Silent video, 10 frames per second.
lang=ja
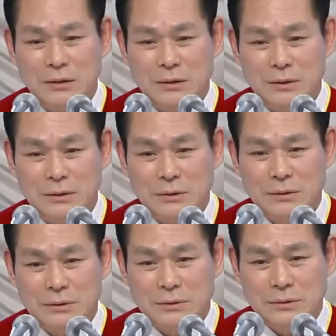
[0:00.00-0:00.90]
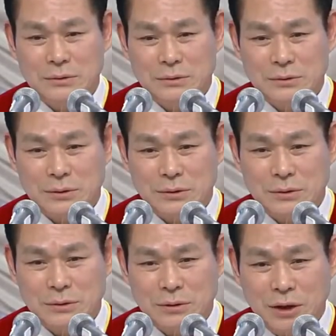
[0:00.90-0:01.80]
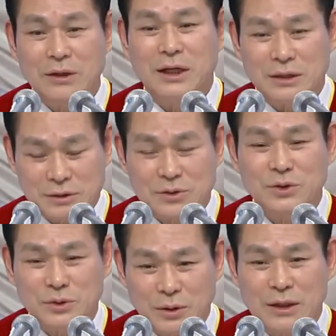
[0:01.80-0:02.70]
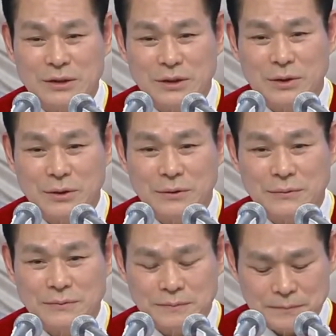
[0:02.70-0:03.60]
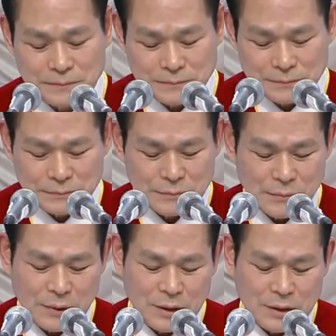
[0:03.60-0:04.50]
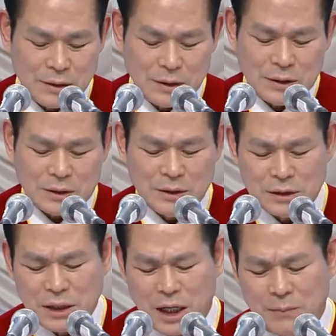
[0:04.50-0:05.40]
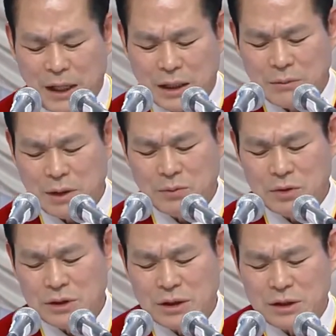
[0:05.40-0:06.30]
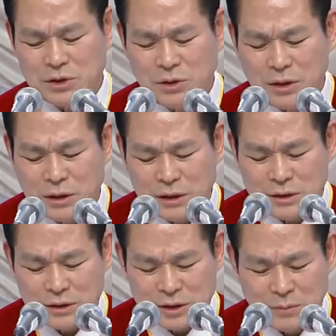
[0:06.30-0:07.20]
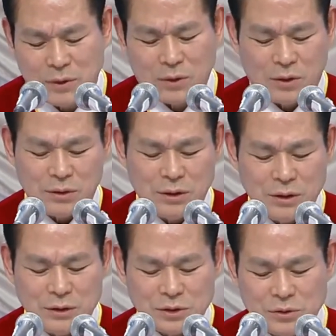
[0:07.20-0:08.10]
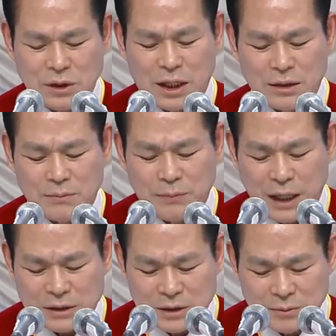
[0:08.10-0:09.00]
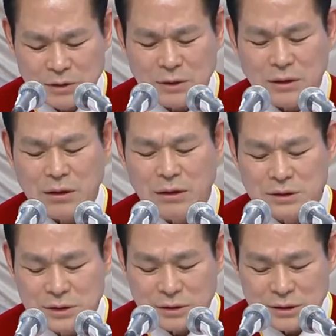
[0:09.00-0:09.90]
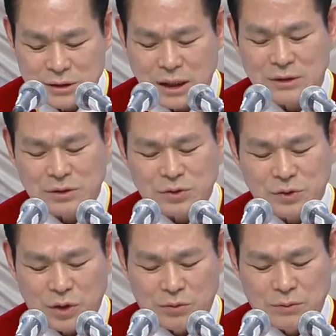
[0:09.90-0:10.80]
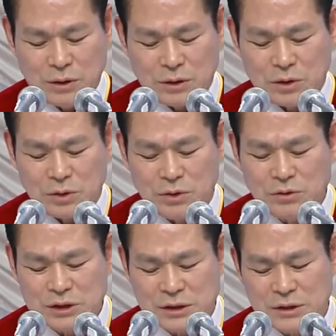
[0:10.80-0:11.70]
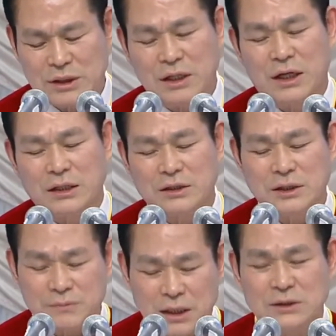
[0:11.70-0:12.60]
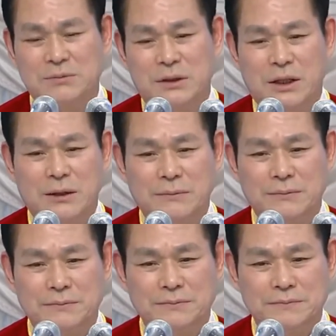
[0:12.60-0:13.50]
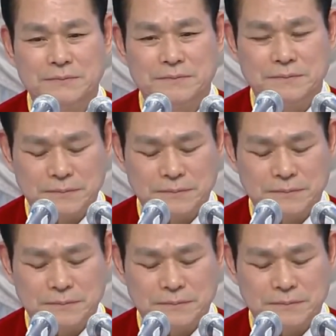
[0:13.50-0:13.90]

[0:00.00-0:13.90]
ませんでしたかそこまでは従いましたね。ところが、風で波が立つのを見たら、一瞬、沈んだらどうしようという恐れ、すなわち肉の思いが入りました。